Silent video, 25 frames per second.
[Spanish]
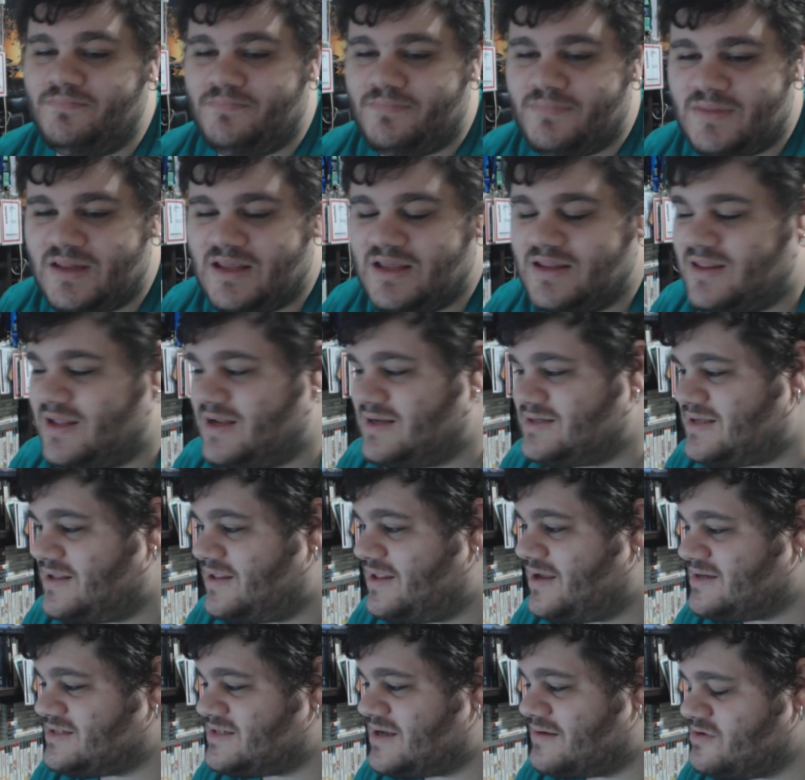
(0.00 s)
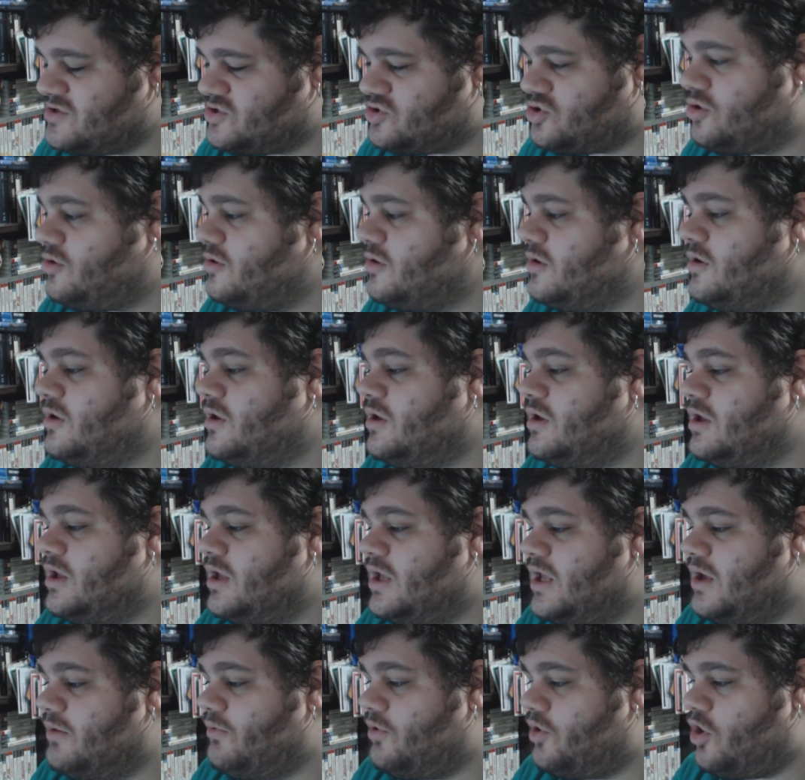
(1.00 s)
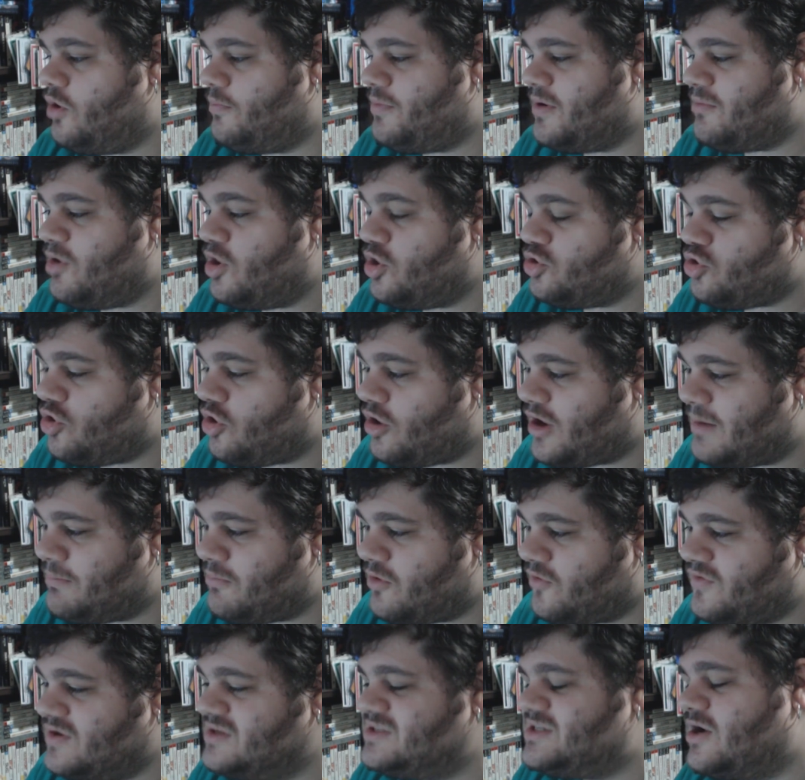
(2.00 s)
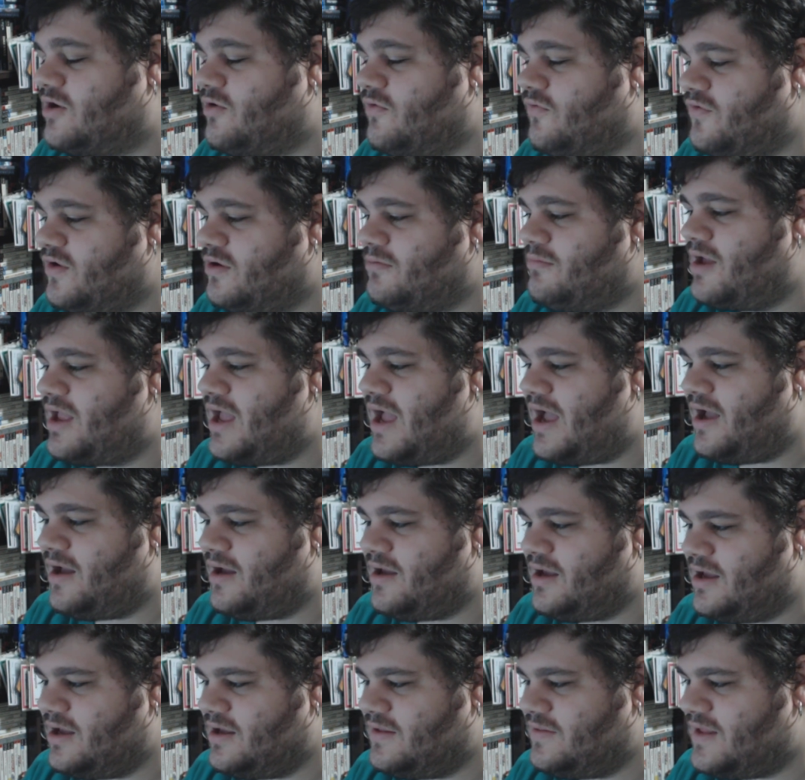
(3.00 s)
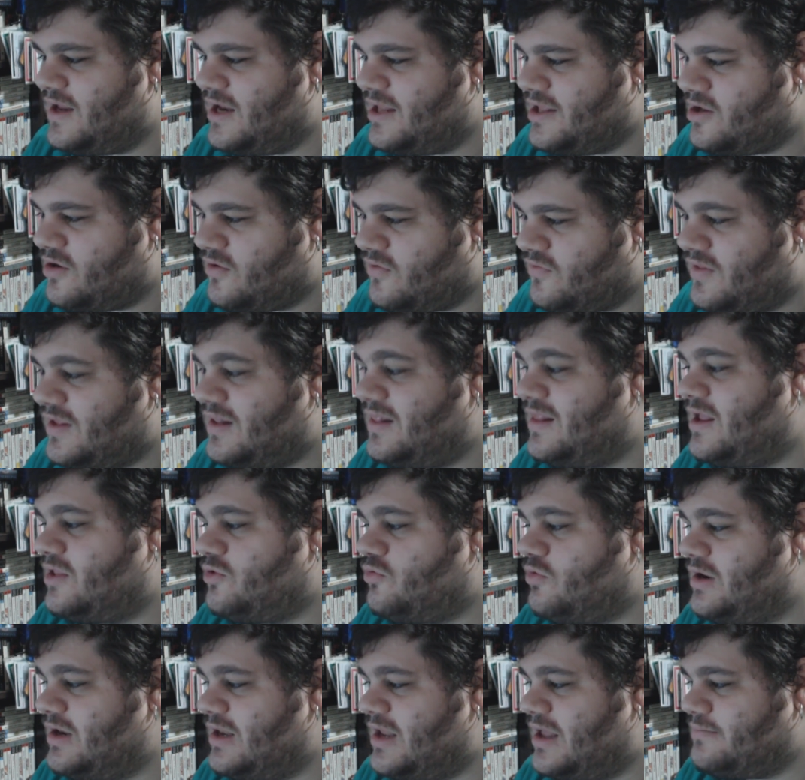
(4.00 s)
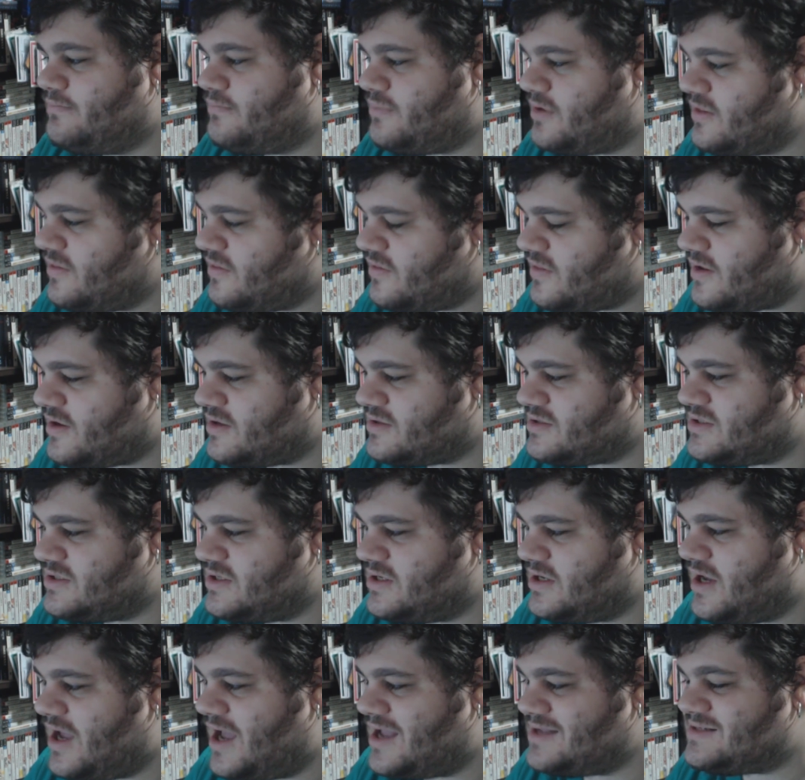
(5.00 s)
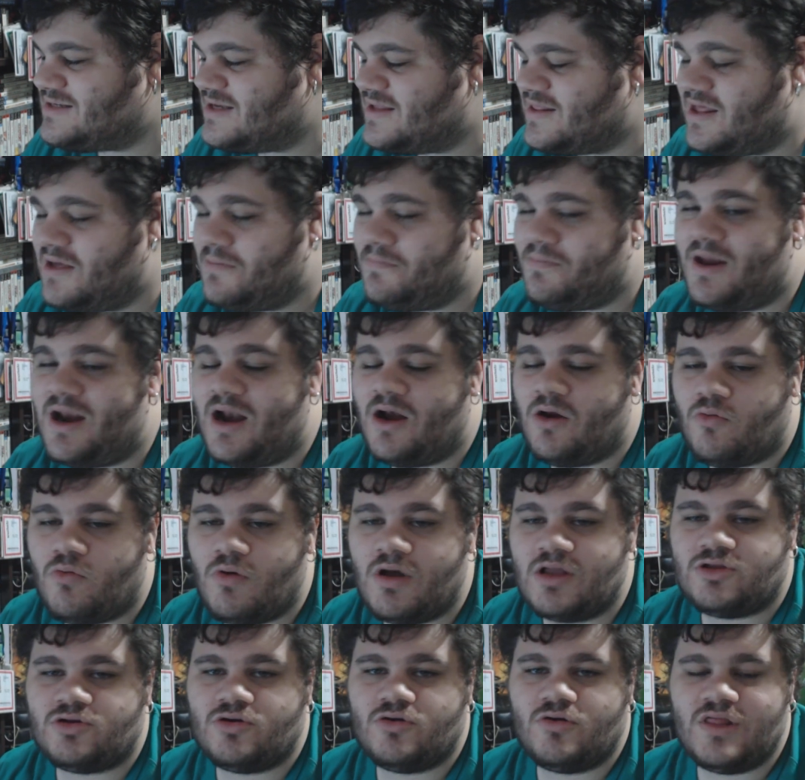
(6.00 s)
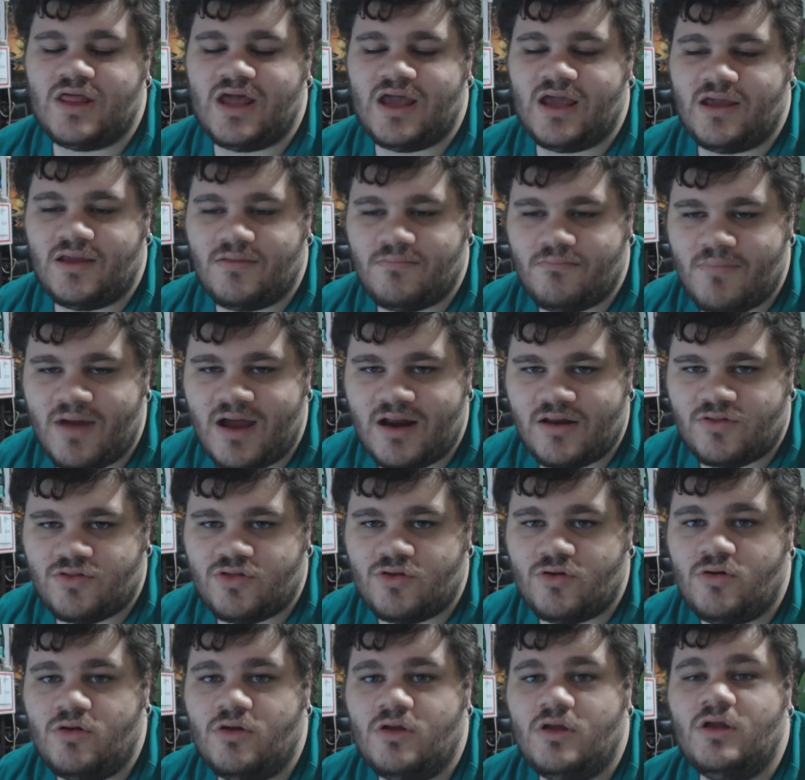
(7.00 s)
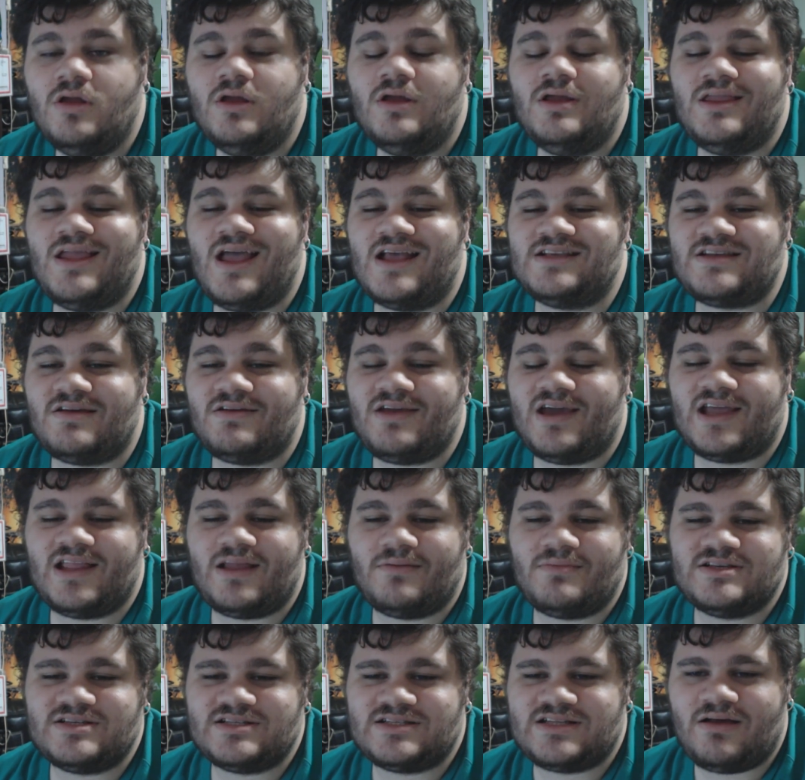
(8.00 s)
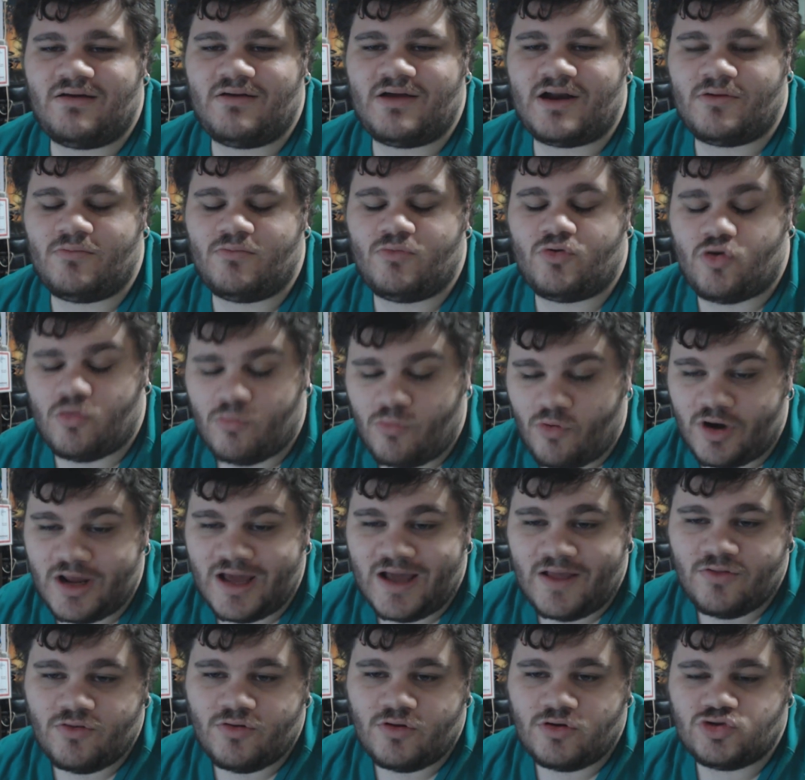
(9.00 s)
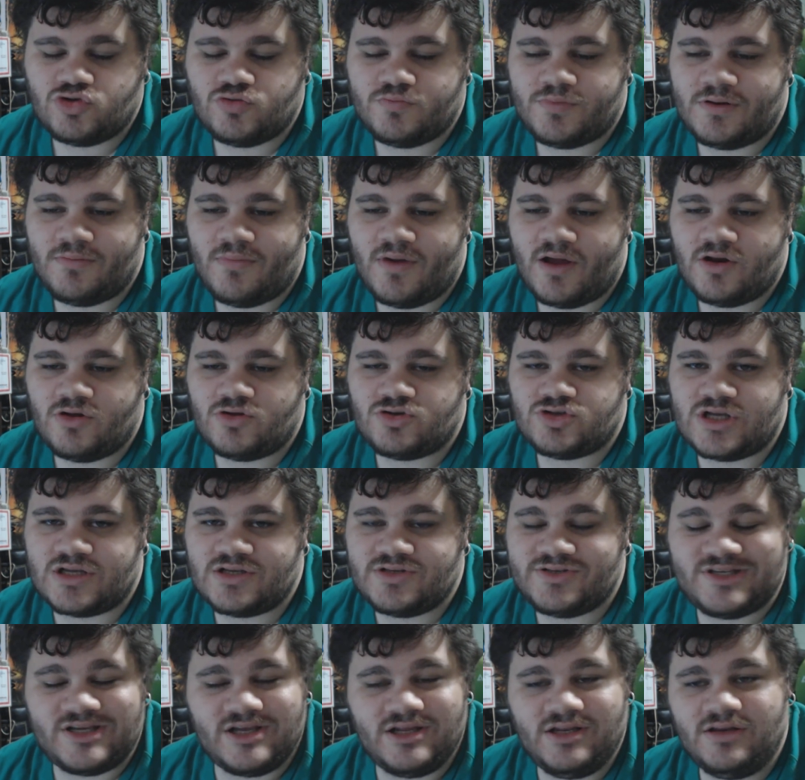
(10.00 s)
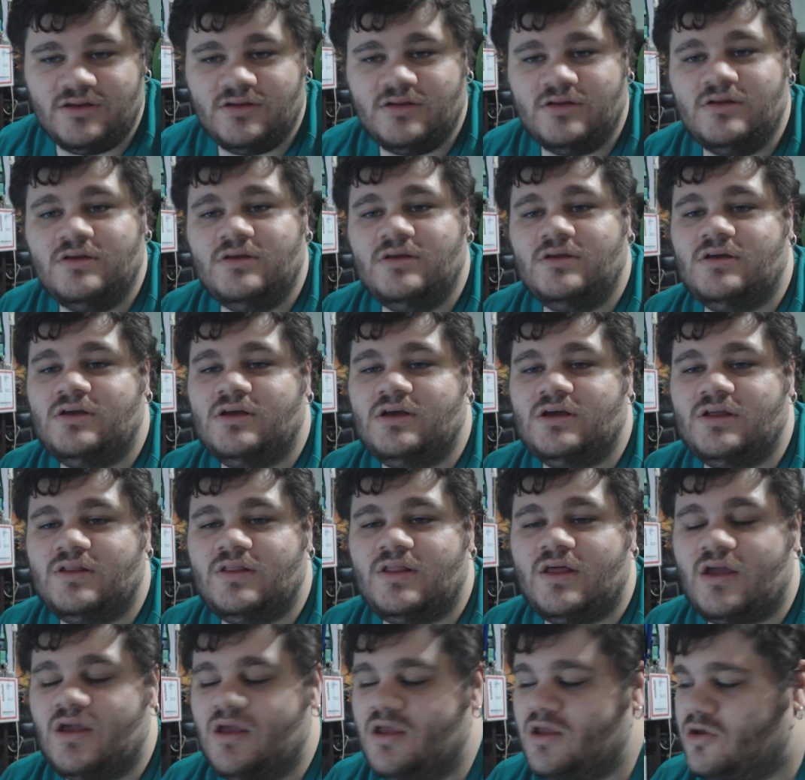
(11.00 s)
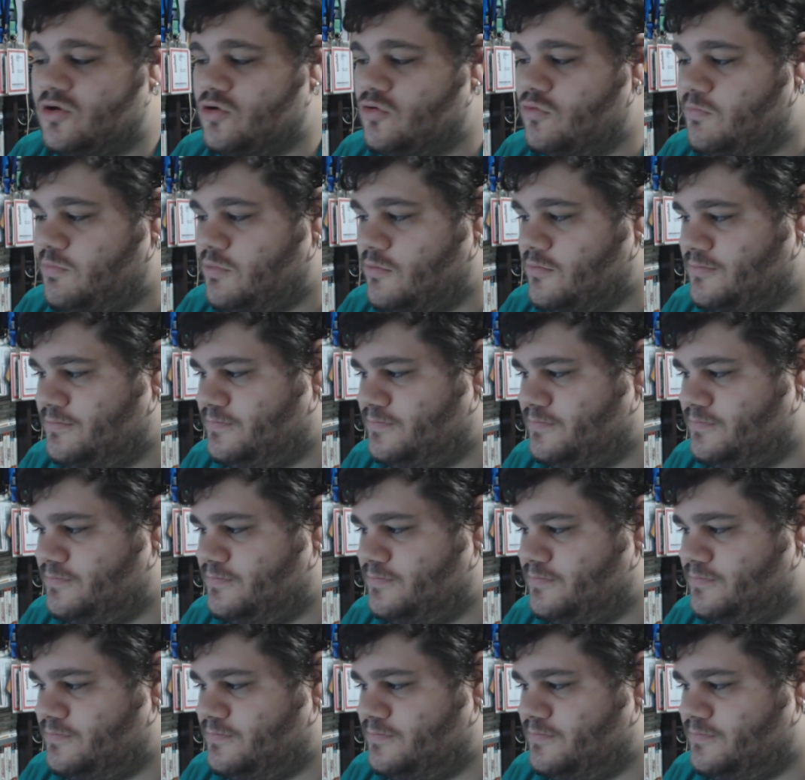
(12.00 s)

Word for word: interesante que se ha visto. Y bueno, lo primero de todo es que por fin se confirma ya eh, The Legend of Zelda Twin Line Princess HD eh, para el 4 de marzo. Ya sabéis que también se estaba rumoreando el Super Mario Sunshine de GameCube.